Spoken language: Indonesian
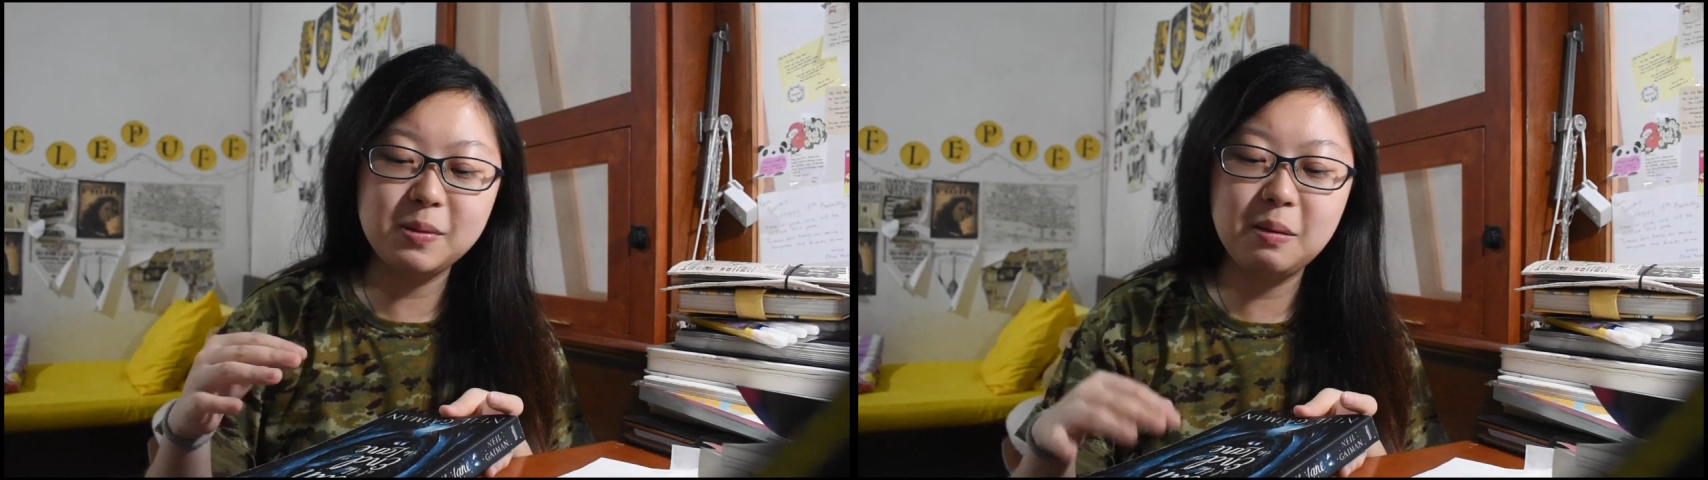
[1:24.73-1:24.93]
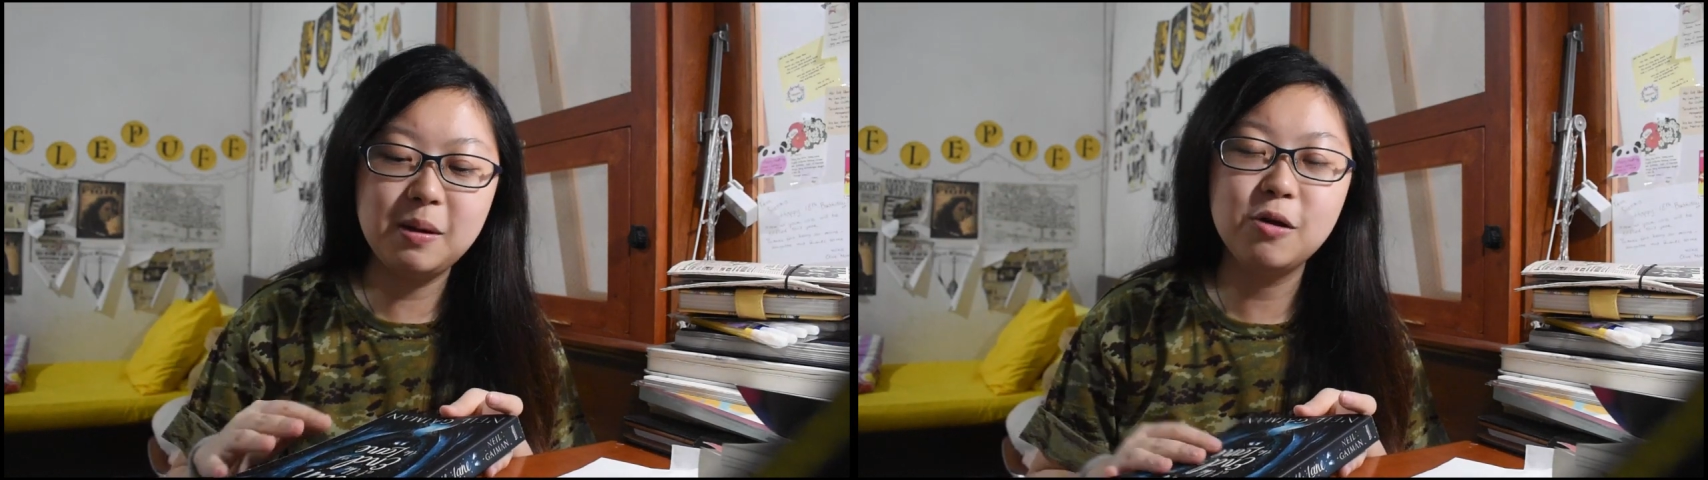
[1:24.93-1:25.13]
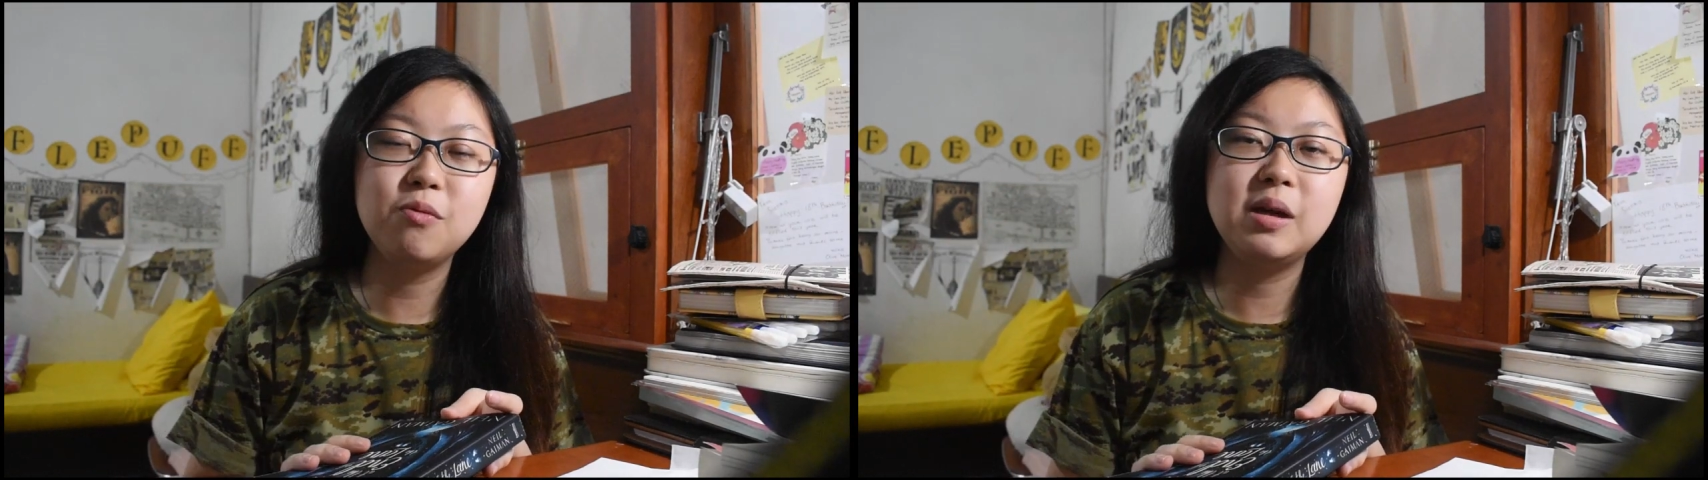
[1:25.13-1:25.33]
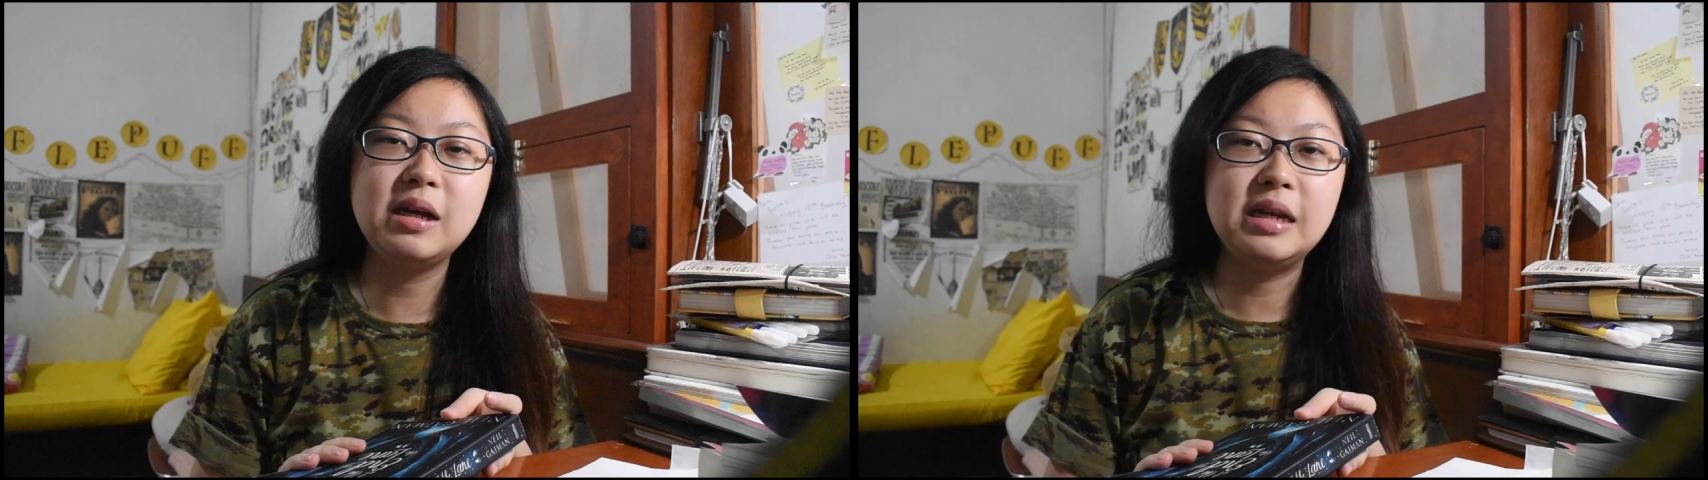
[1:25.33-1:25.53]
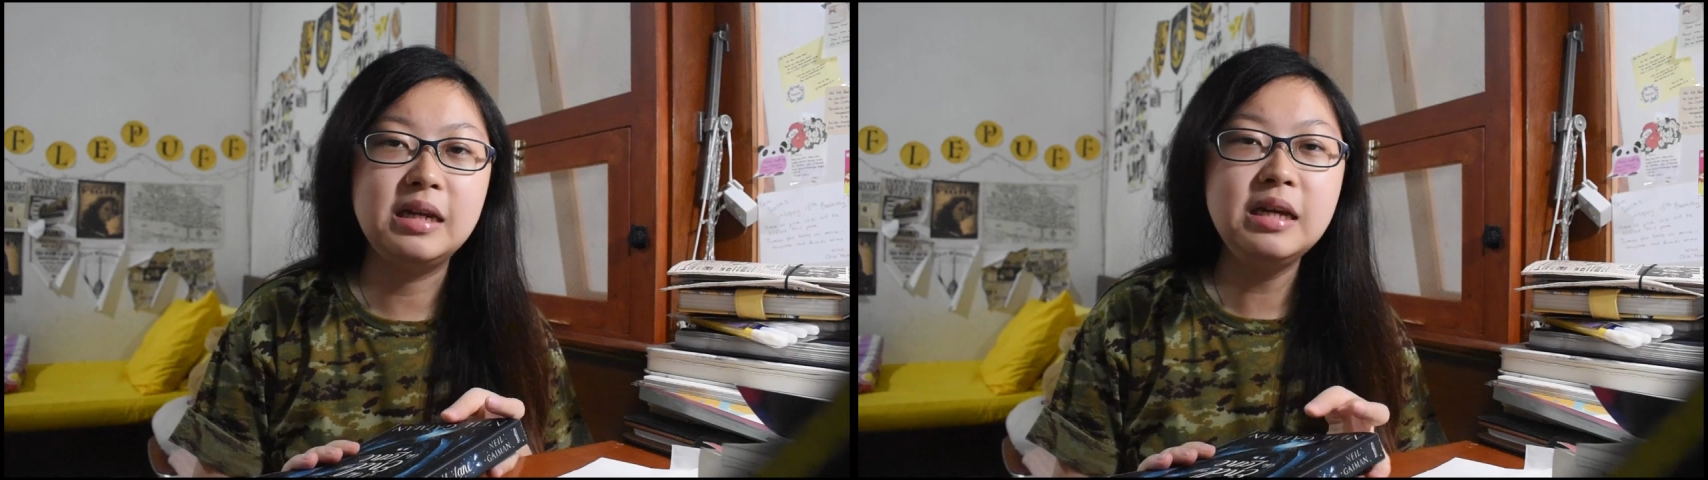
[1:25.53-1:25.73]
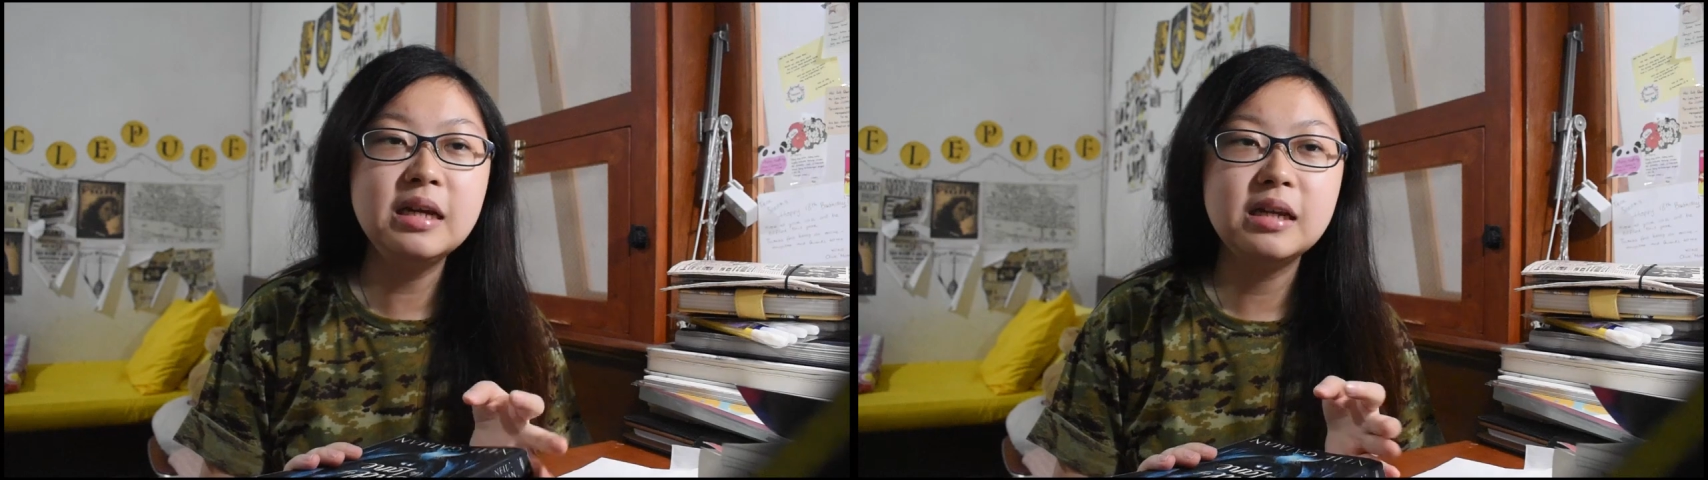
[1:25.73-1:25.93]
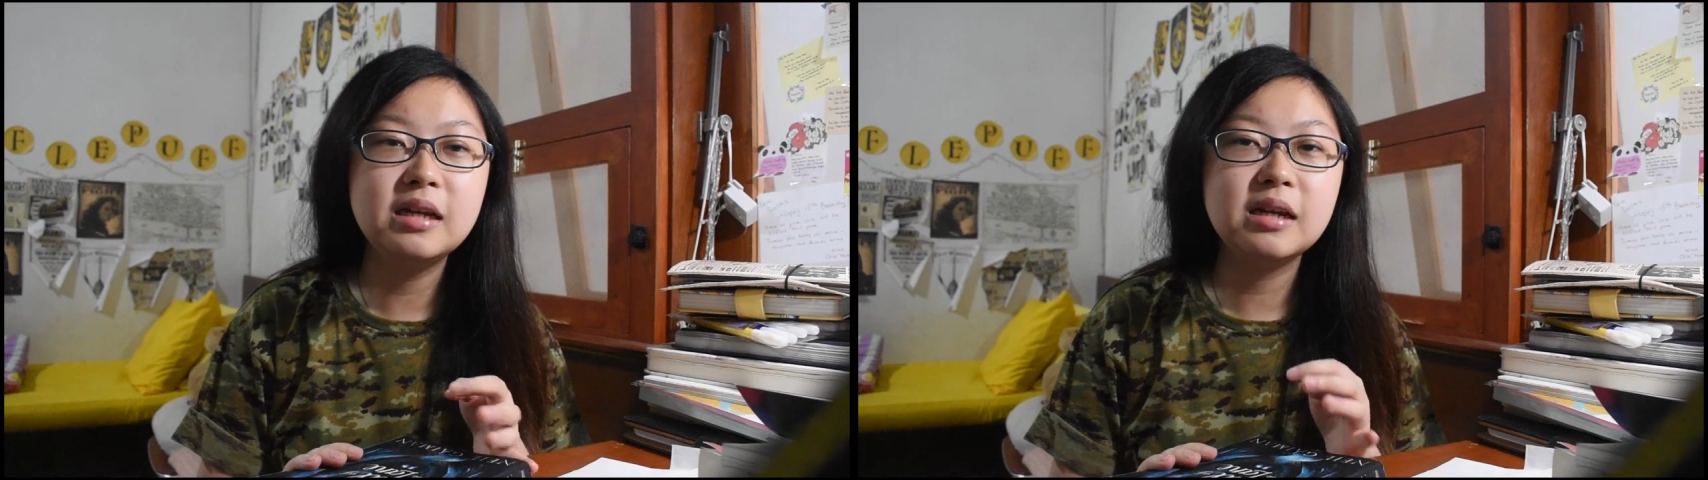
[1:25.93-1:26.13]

sama novel ini